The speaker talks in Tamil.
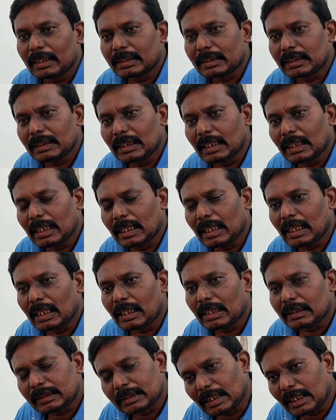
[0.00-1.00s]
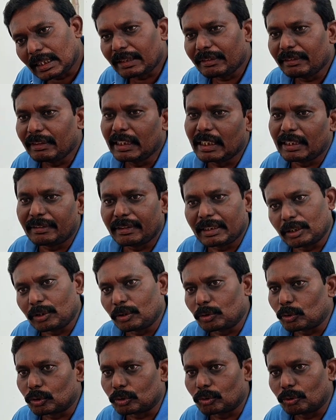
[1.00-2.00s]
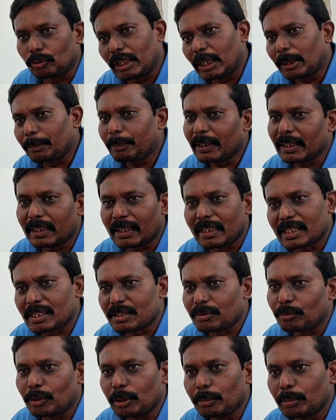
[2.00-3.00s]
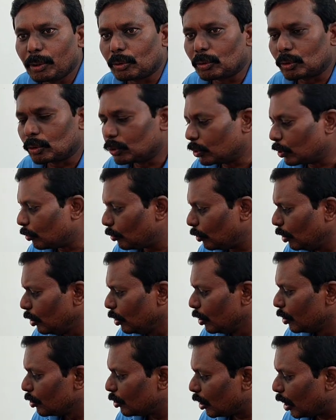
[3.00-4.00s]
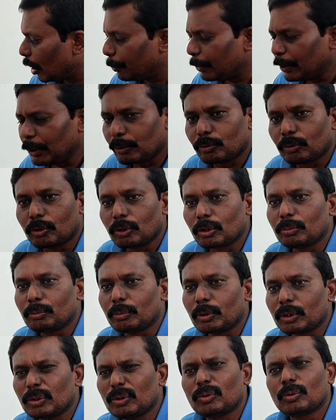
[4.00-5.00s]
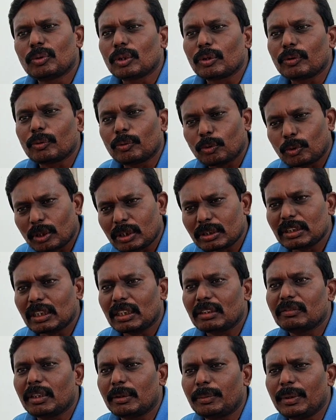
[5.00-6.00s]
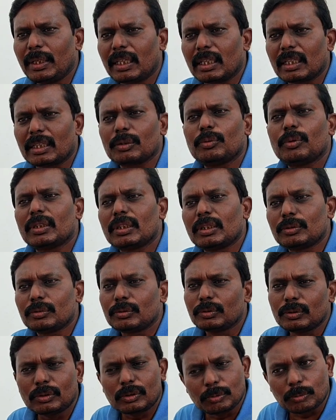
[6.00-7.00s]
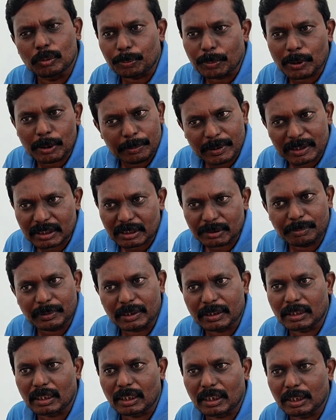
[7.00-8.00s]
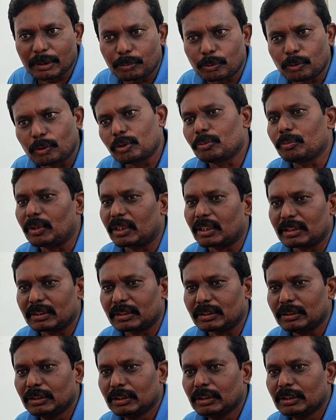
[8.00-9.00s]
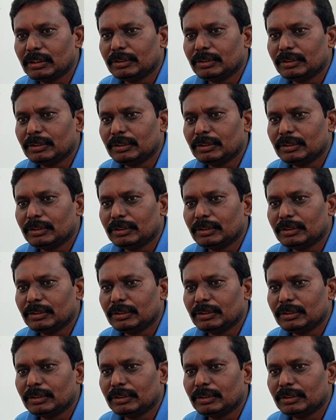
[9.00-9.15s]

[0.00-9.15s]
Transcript: வந்து இலை வழியாக கொடுப்போம் தரை வழியாகவே நாங்கள் கொடுத்துருவோம் ட்ரிப் எரிகேஷன் மூலிமா கொடுத்துருவோம் ஸோ அப்படி கொடுக்கும்போது உங்களுக்கு உர செலவு அப்படின்றது ஒரு இருபது டு முப்பது பர்சன்ட் பண்ணனாலே போதுமானது